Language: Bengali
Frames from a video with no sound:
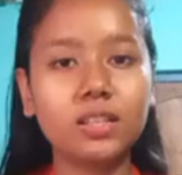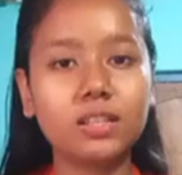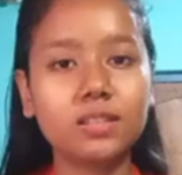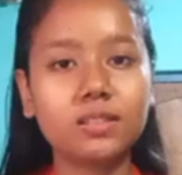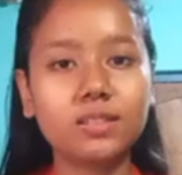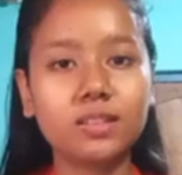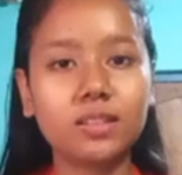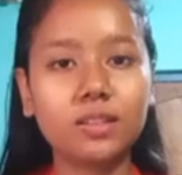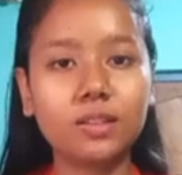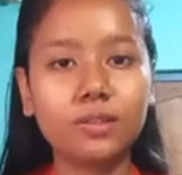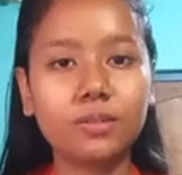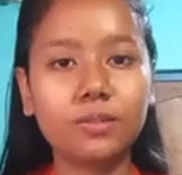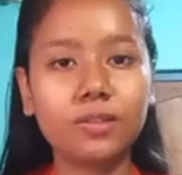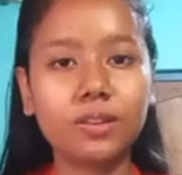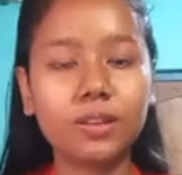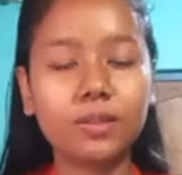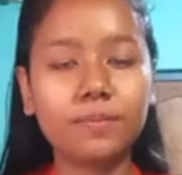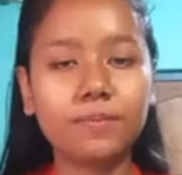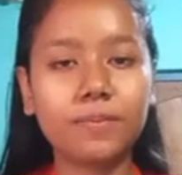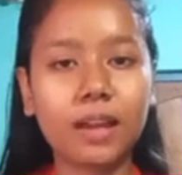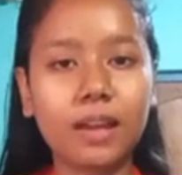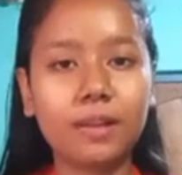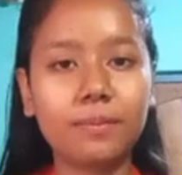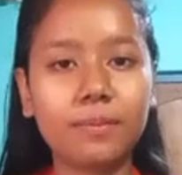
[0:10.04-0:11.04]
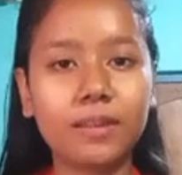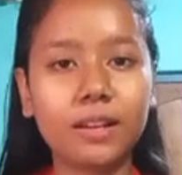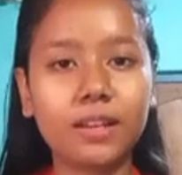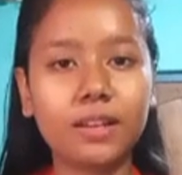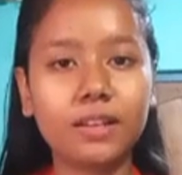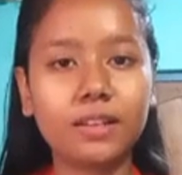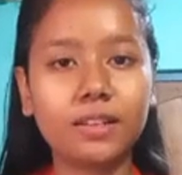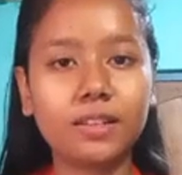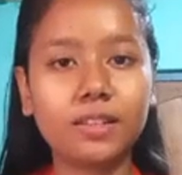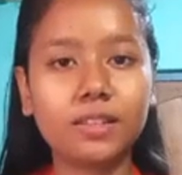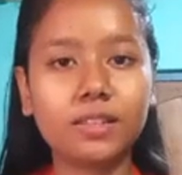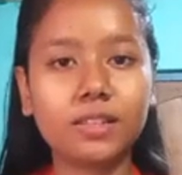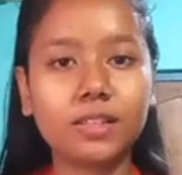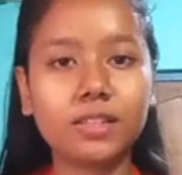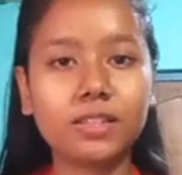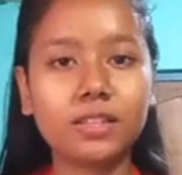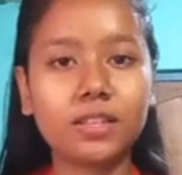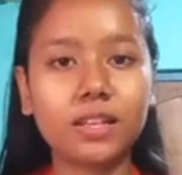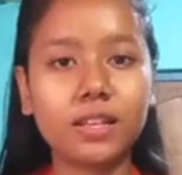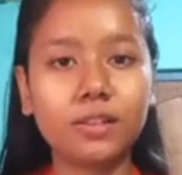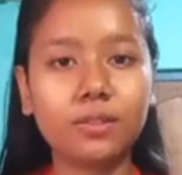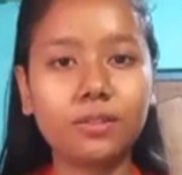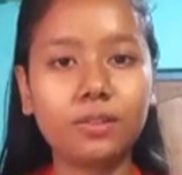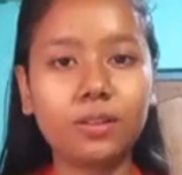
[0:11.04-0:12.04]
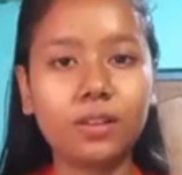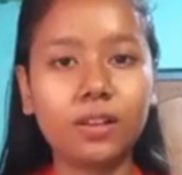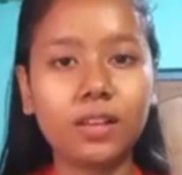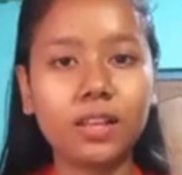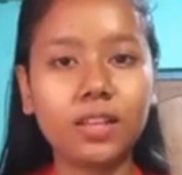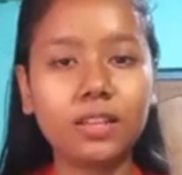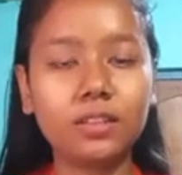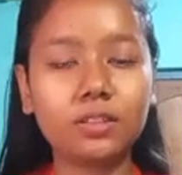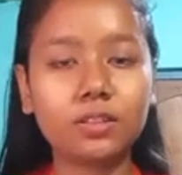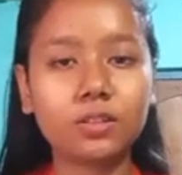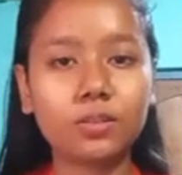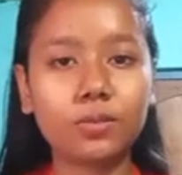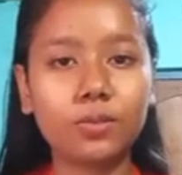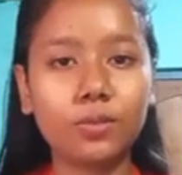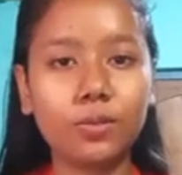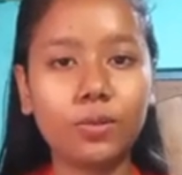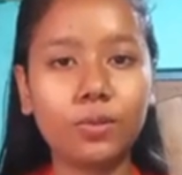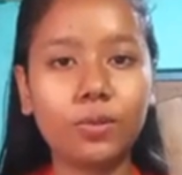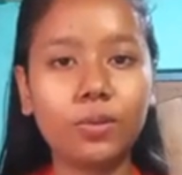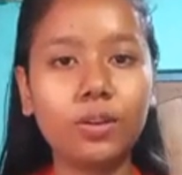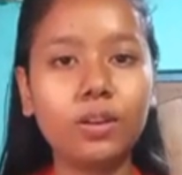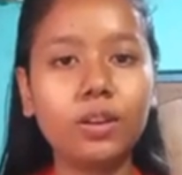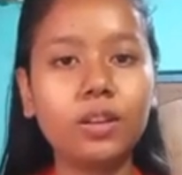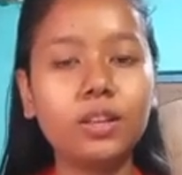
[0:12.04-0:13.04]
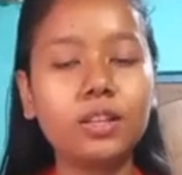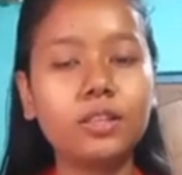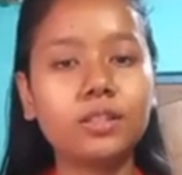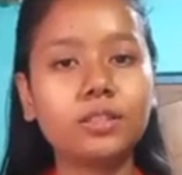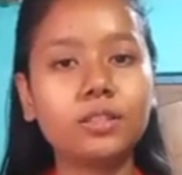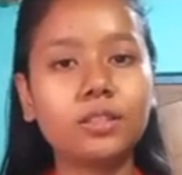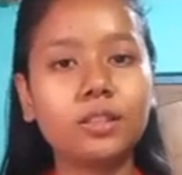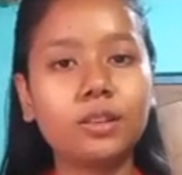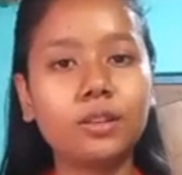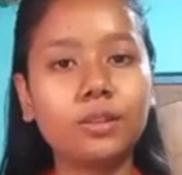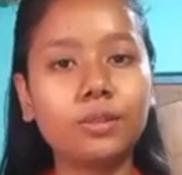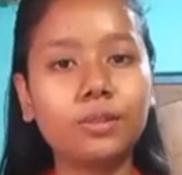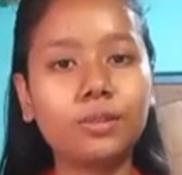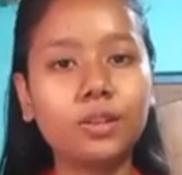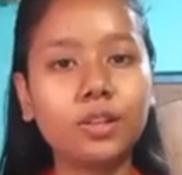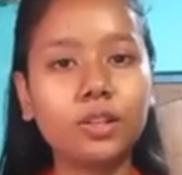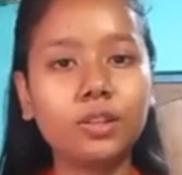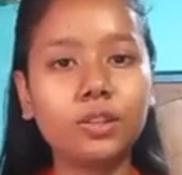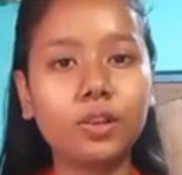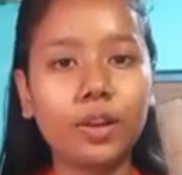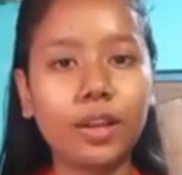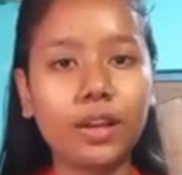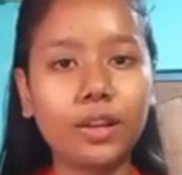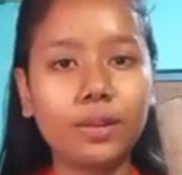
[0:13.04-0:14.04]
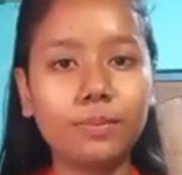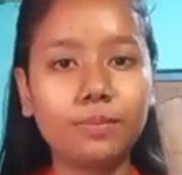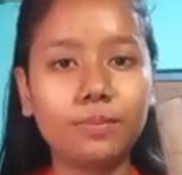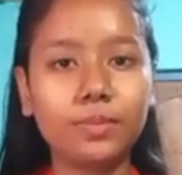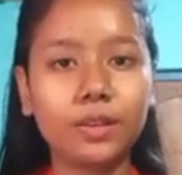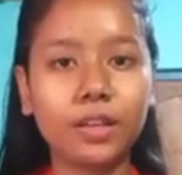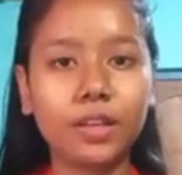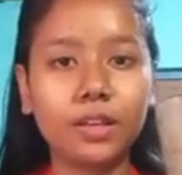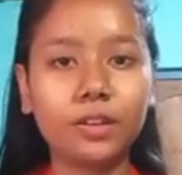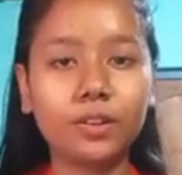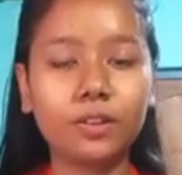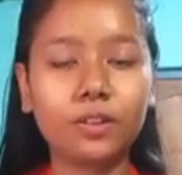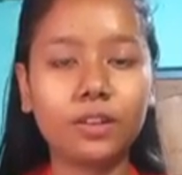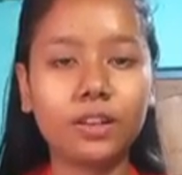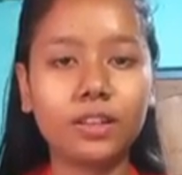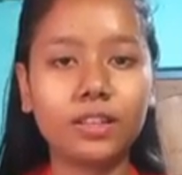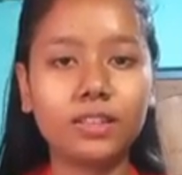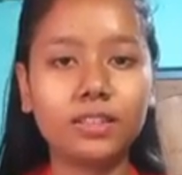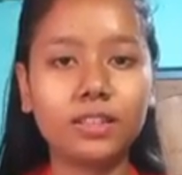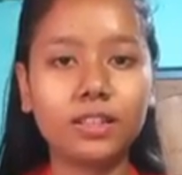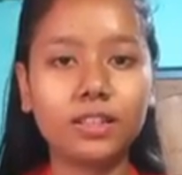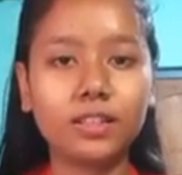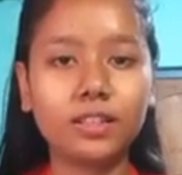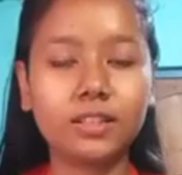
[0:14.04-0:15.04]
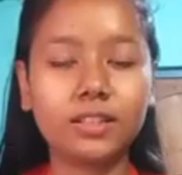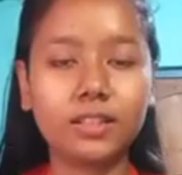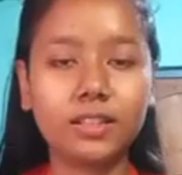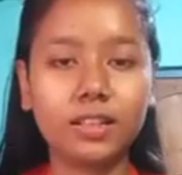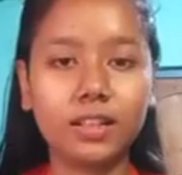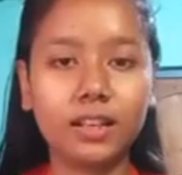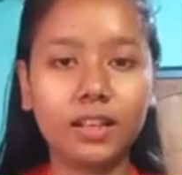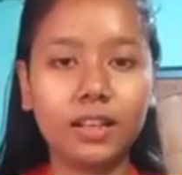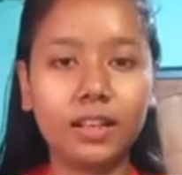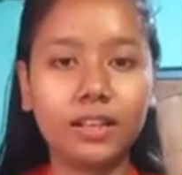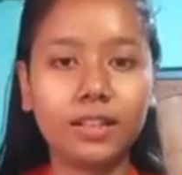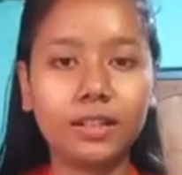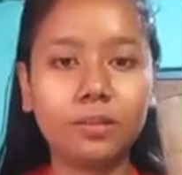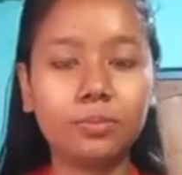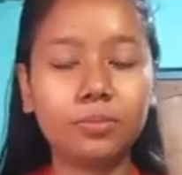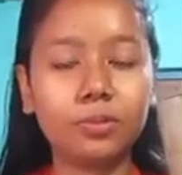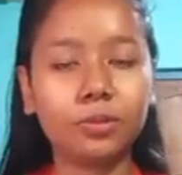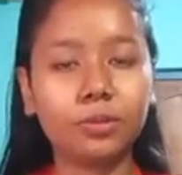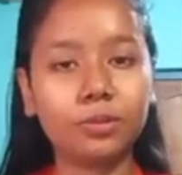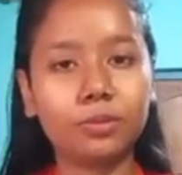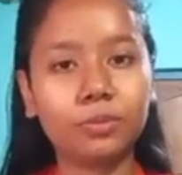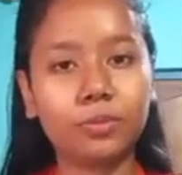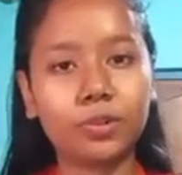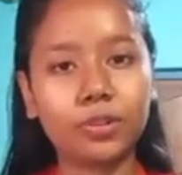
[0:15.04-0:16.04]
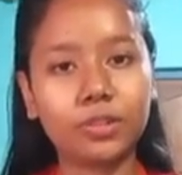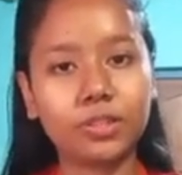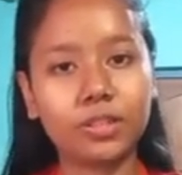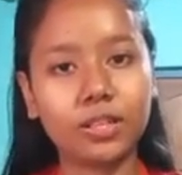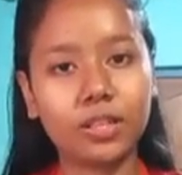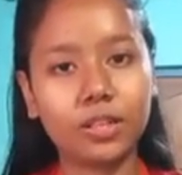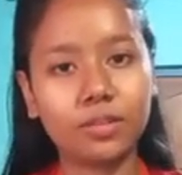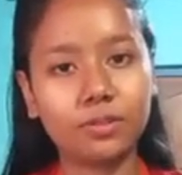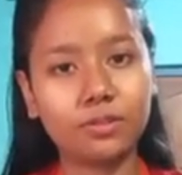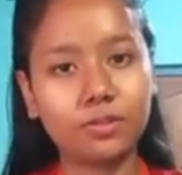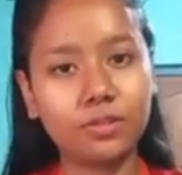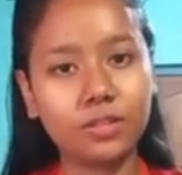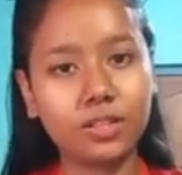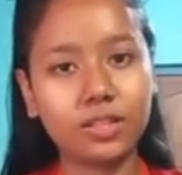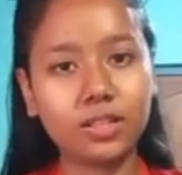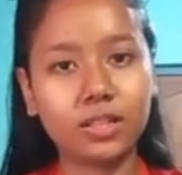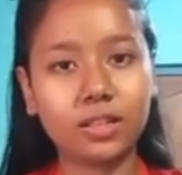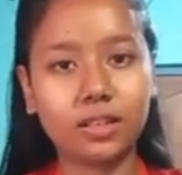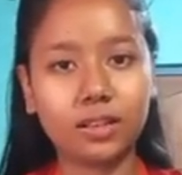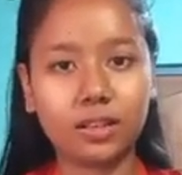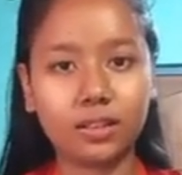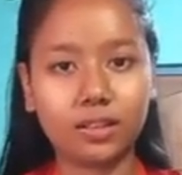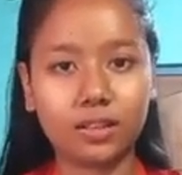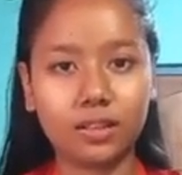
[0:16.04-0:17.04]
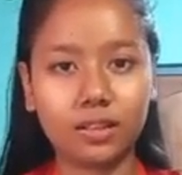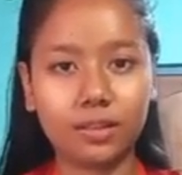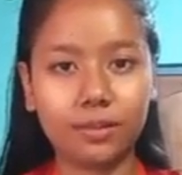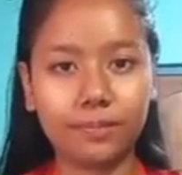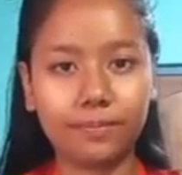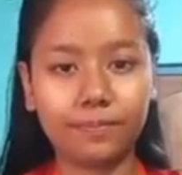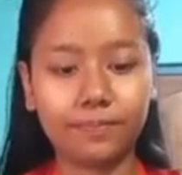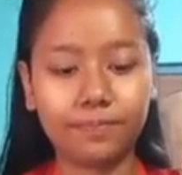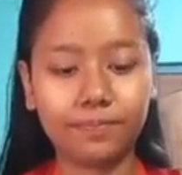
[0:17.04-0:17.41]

শিলিগুড়ি প্রাইমারি টিচার্স ট্রেনিং কলেজ ও শিলিগুড়ি তরাই বিএড কলেজে ডিএলএডে প্রথম বর্ষের একজন শিক্ষার্থী